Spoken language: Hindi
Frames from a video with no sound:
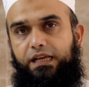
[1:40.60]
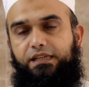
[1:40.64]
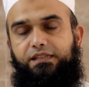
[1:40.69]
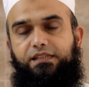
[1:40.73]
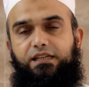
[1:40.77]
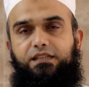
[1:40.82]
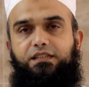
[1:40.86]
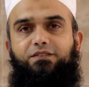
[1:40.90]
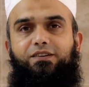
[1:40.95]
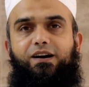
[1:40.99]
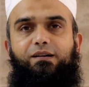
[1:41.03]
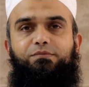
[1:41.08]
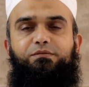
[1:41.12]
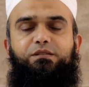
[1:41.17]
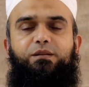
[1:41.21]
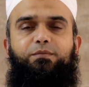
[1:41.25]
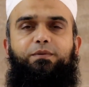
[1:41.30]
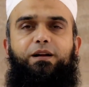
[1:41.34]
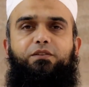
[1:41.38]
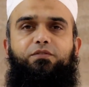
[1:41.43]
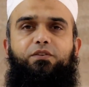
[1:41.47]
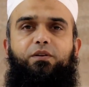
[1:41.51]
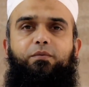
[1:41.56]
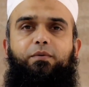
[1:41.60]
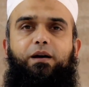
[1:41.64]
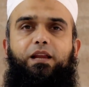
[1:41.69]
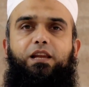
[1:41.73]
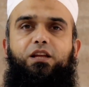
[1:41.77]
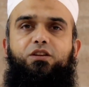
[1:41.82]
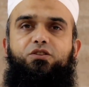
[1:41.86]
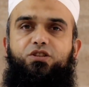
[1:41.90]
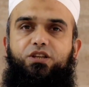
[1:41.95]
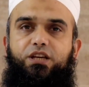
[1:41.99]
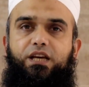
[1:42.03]
इसका जवाब समाज फरमा
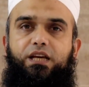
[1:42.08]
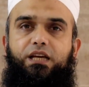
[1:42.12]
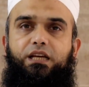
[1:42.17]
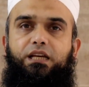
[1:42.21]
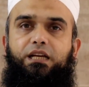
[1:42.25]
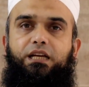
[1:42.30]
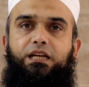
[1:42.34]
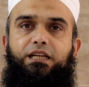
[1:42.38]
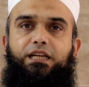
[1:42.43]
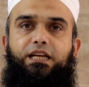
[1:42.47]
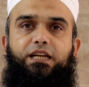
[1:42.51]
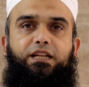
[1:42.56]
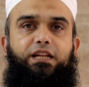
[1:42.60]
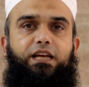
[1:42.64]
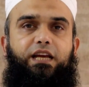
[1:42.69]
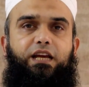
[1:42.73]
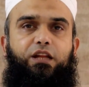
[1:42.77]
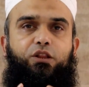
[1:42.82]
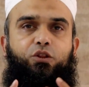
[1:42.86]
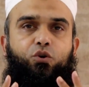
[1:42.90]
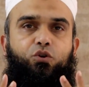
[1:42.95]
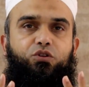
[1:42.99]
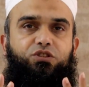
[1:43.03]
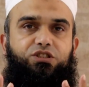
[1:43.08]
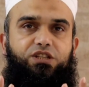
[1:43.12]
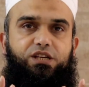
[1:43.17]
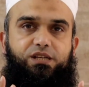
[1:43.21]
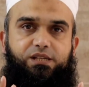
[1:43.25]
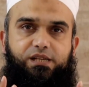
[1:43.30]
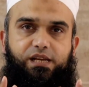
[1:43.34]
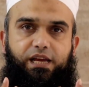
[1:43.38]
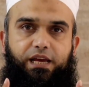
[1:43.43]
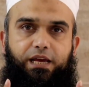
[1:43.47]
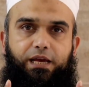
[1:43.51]
लीजिए कि देखिए दो
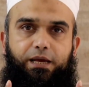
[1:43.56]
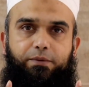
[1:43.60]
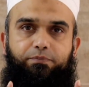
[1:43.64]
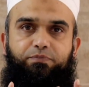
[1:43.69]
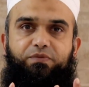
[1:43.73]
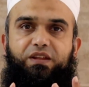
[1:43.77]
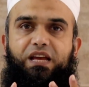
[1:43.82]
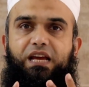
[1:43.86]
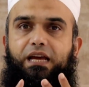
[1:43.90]
चीज़ें हैं